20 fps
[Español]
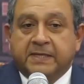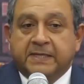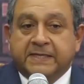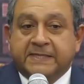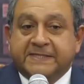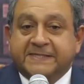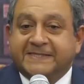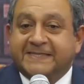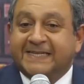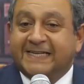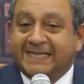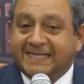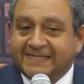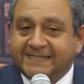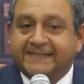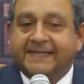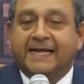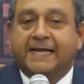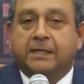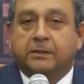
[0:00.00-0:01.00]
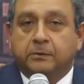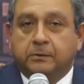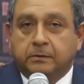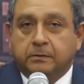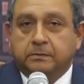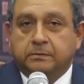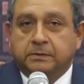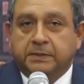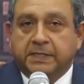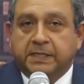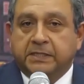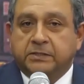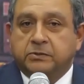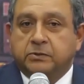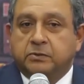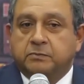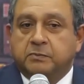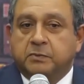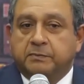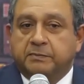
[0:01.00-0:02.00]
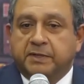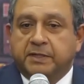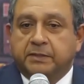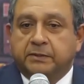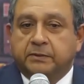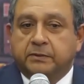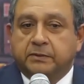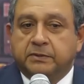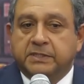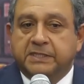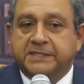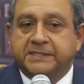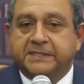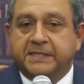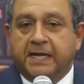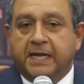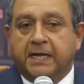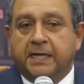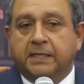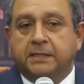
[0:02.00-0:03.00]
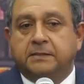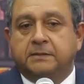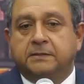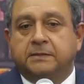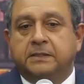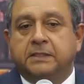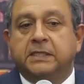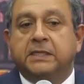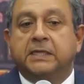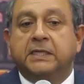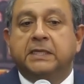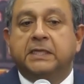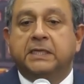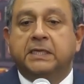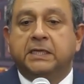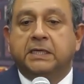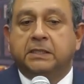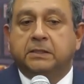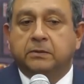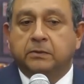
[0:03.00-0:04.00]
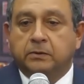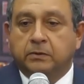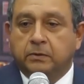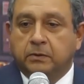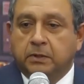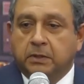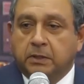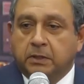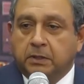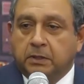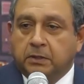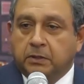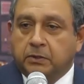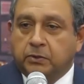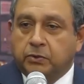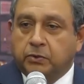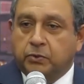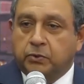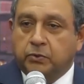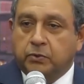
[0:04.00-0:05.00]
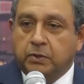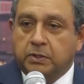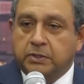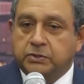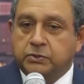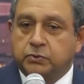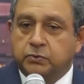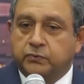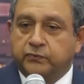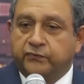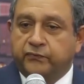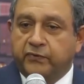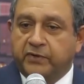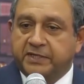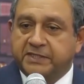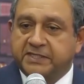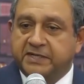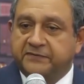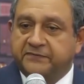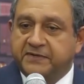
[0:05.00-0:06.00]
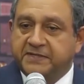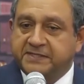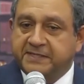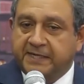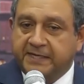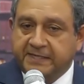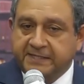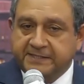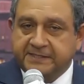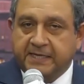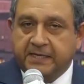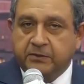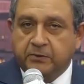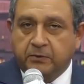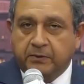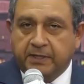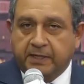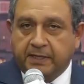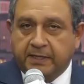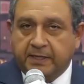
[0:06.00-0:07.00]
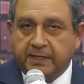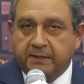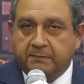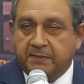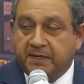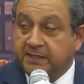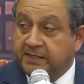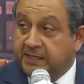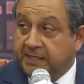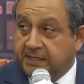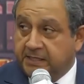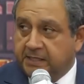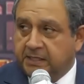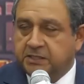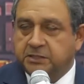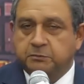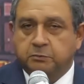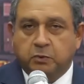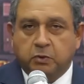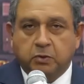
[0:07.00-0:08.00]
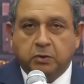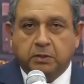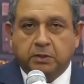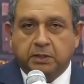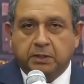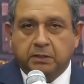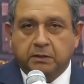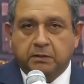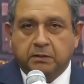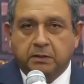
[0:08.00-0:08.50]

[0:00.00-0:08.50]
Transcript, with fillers: Si el Estado en estos momentos está dirigiendo toda su fuerza fiscalizadora en materia de transporte